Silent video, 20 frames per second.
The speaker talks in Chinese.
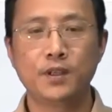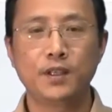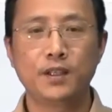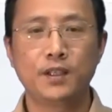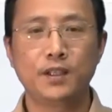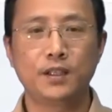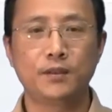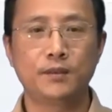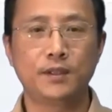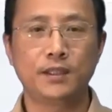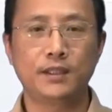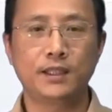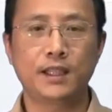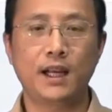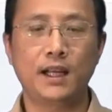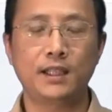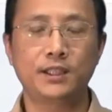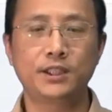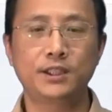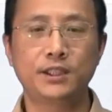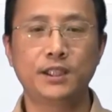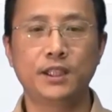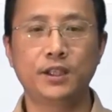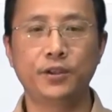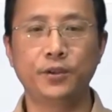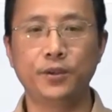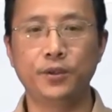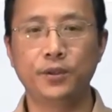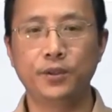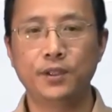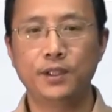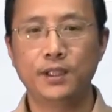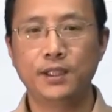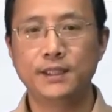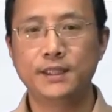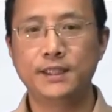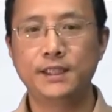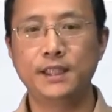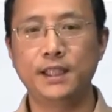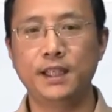那么它适合于
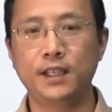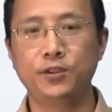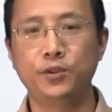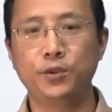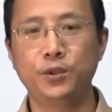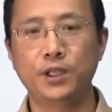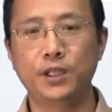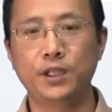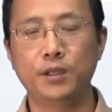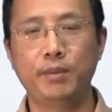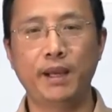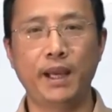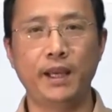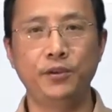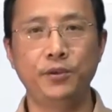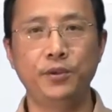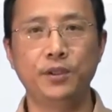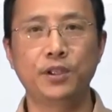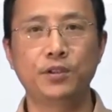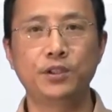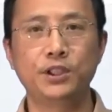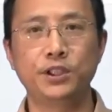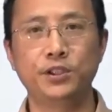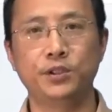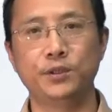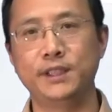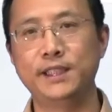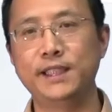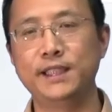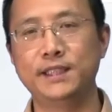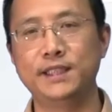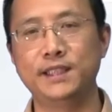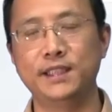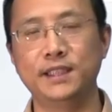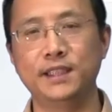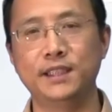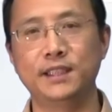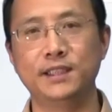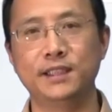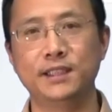前域和培育都是有限集合
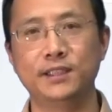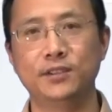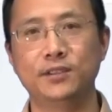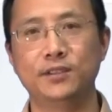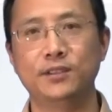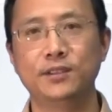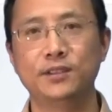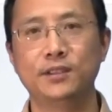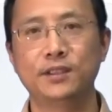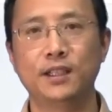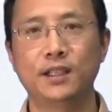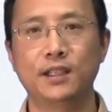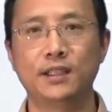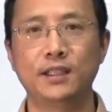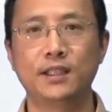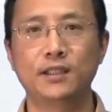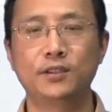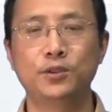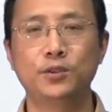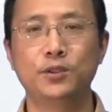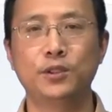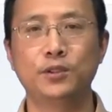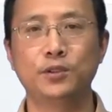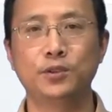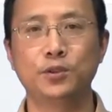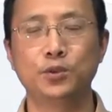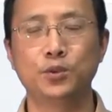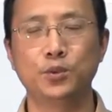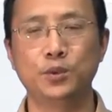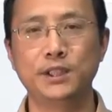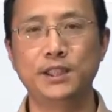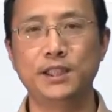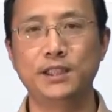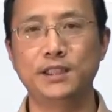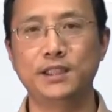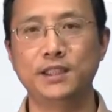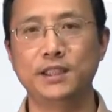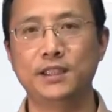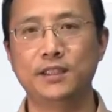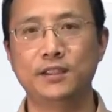的这种啊，但如果无限
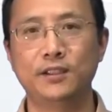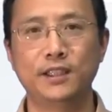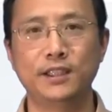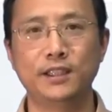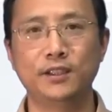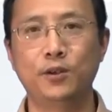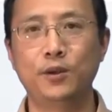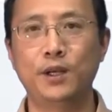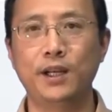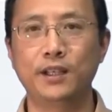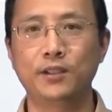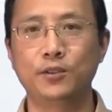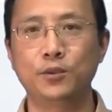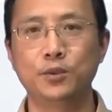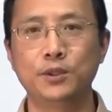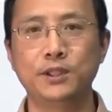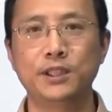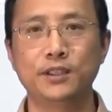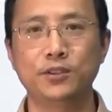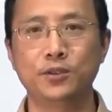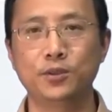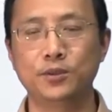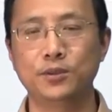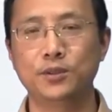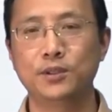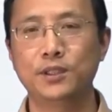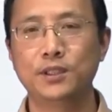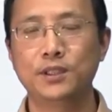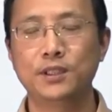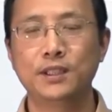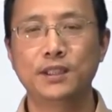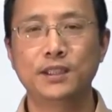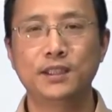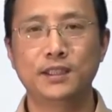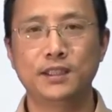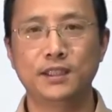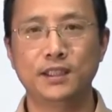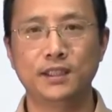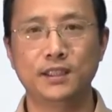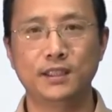集合的话，你画一个无限图，
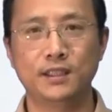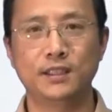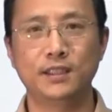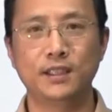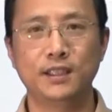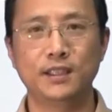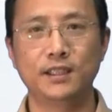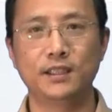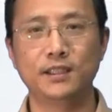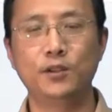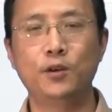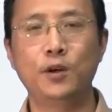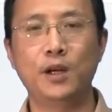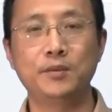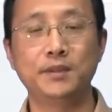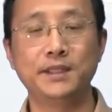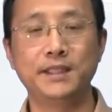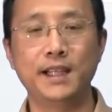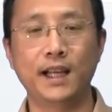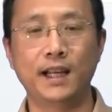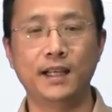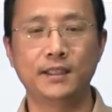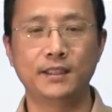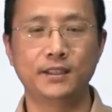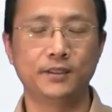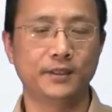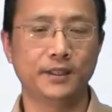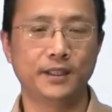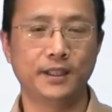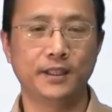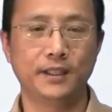那可能画不下，对不对？